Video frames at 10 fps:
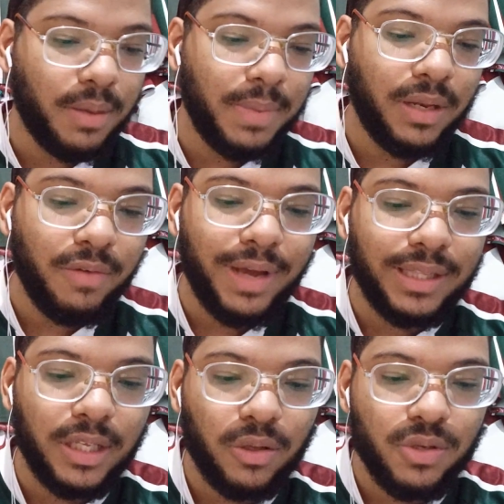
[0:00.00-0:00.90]
também não vai
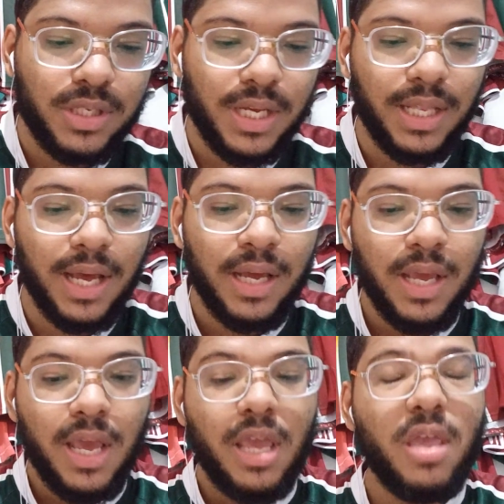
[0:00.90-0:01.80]
ter torcida,
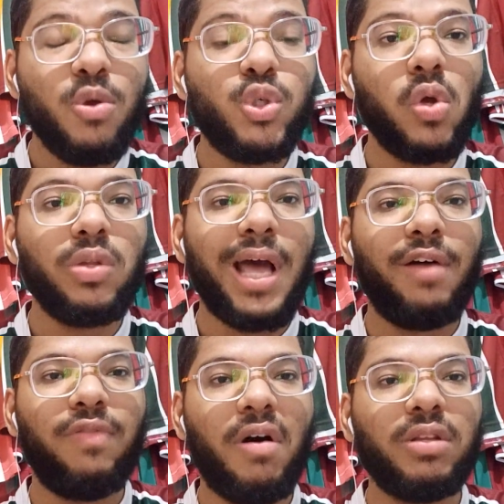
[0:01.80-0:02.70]
e o jogo da
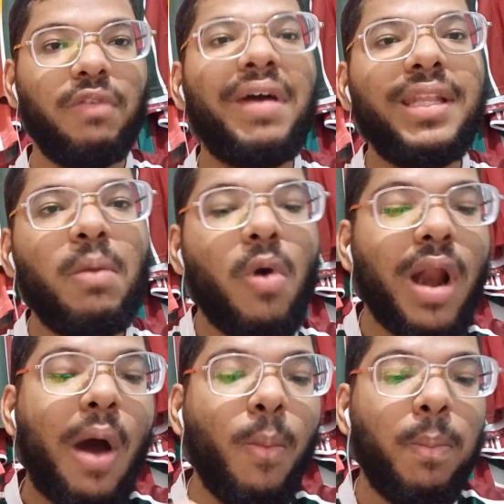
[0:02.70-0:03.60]
volta vai
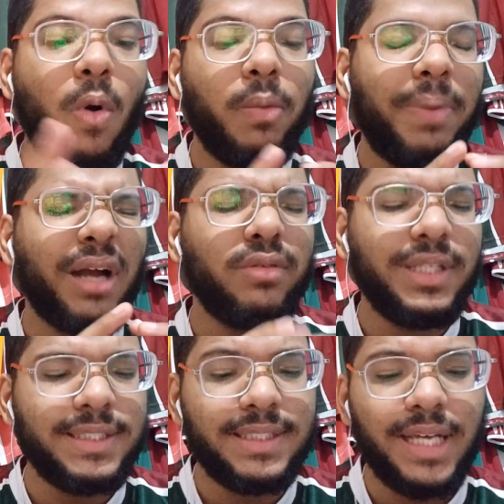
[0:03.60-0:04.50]
demorar um pouco para
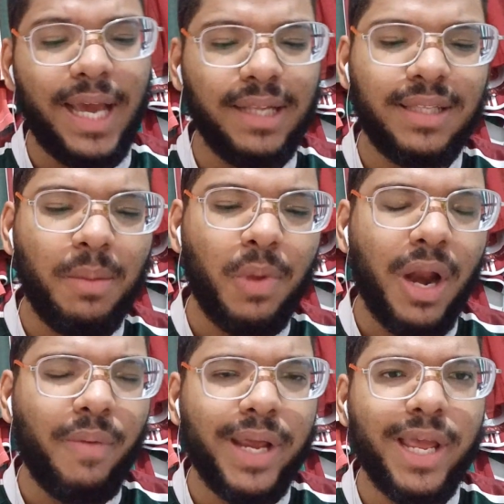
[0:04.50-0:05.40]
acontecer, vai
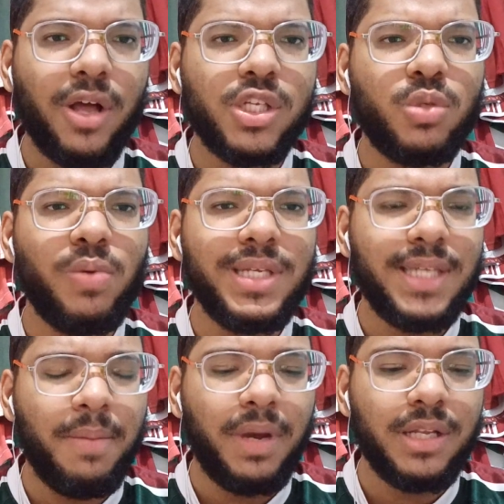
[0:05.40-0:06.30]
demorar umas duas
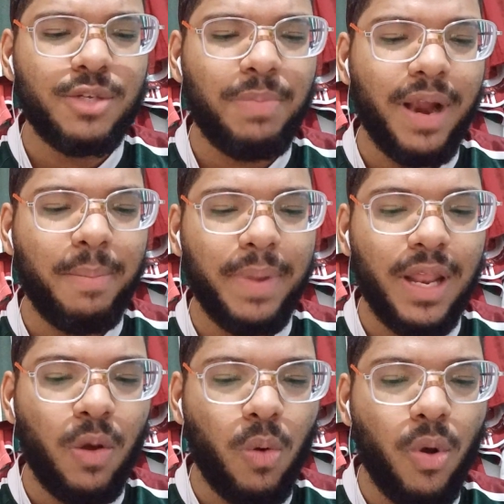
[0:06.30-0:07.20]
semanas para, para
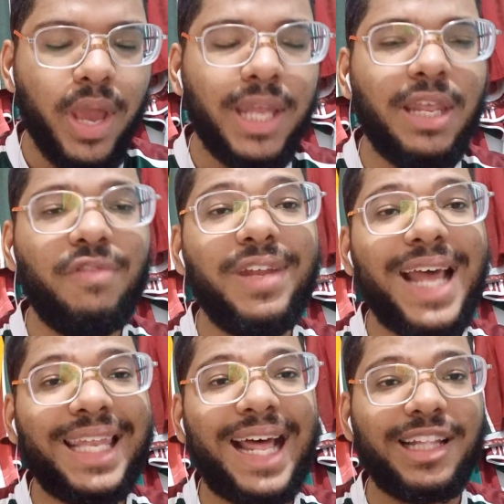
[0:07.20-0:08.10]
ele ocorrer, devido
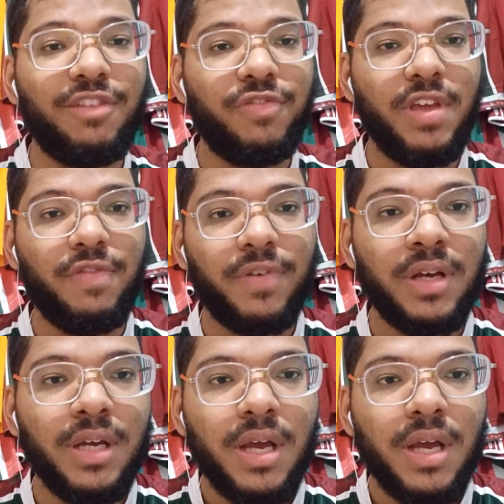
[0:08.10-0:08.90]
à data FIFA,